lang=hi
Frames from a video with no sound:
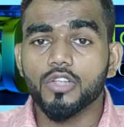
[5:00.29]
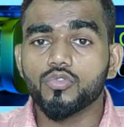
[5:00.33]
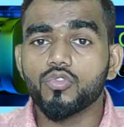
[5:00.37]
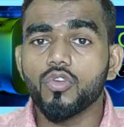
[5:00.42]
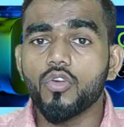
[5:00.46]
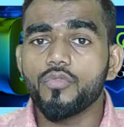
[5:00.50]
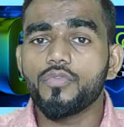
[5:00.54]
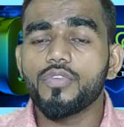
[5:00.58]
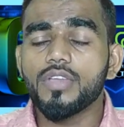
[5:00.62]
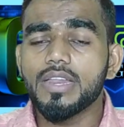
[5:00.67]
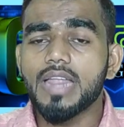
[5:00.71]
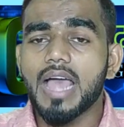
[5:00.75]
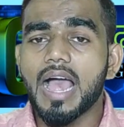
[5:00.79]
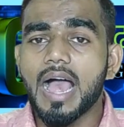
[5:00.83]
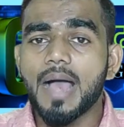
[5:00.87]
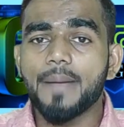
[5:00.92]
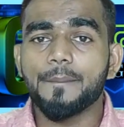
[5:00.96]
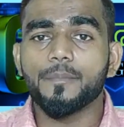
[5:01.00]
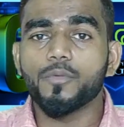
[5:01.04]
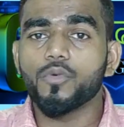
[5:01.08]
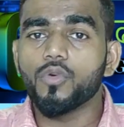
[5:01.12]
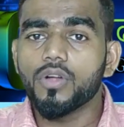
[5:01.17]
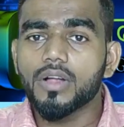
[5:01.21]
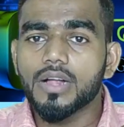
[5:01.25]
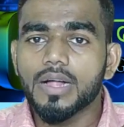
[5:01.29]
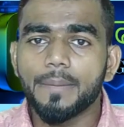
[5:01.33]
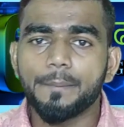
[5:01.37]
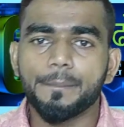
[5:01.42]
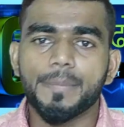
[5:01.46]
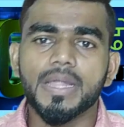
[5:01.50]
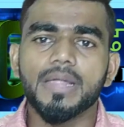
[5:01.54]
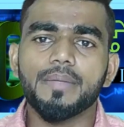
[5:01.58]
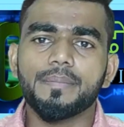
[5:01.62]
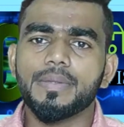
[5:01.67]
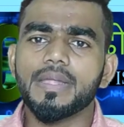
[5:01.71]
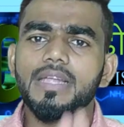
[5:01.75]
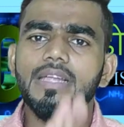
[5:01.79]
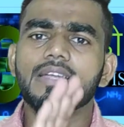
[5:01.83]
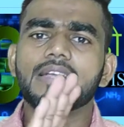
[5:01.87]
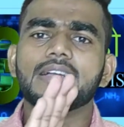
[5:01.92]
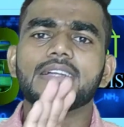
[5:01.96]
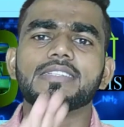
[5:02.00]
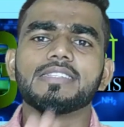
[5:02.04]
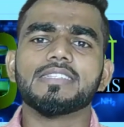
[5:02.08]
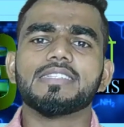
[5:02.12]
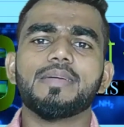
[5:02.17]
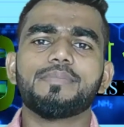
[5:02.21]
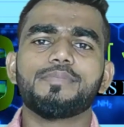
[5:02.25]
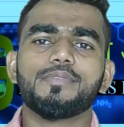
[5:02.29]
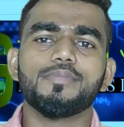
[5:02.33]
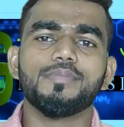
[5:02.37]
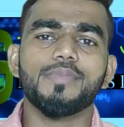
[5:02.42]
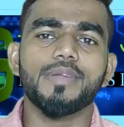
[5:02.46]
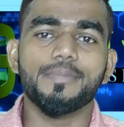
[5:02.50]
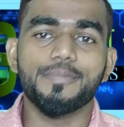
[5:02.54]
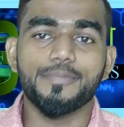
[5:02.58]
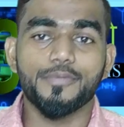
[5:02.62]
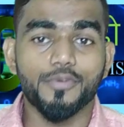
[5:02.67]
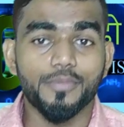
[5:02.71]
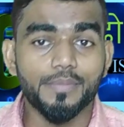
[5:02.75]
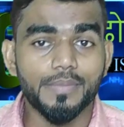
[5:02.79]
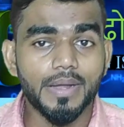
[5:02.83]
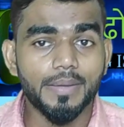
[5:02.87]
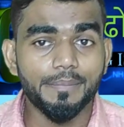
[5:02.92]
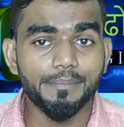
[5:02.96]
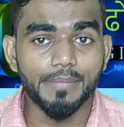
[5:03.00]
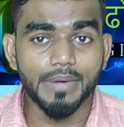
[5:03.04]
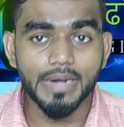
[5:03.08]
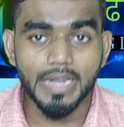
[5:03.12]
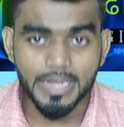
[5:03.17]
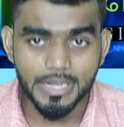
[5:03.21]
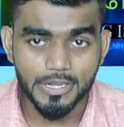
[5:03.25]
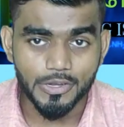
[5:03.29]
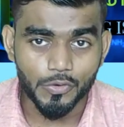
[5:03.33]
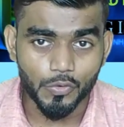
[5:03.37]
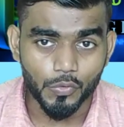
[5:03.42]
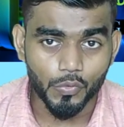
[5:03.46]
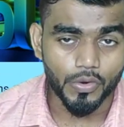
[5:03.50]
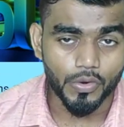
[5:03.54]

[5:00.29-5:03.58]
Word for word: तो फिर आपको कभी भी कंसेप्ट में प्रॉब्लम नहीं